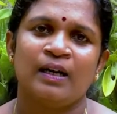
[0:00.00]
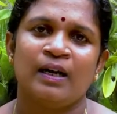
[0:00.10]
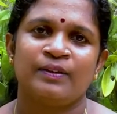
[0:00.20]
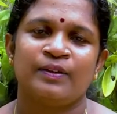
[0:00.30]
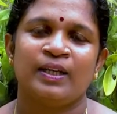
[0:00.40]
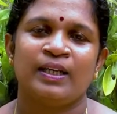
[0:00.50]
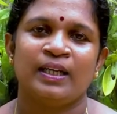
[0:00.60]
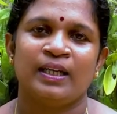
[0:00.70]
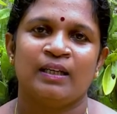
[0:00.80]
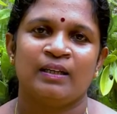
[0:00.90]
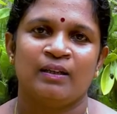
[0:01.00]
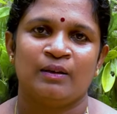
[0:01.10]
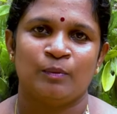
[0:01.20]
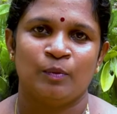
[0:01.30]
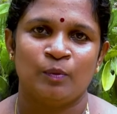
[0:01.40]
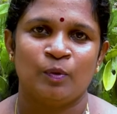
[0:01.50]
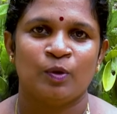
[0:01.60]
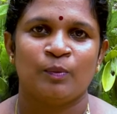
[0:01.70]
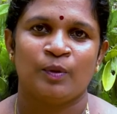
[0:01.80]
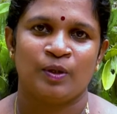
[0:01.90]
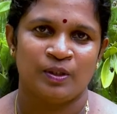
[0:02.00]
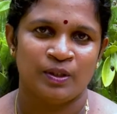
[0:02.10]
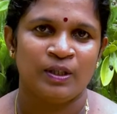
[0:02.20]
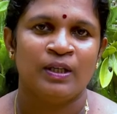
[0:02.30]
அத்துடன் நீங்கள் முழுகும் பொழுது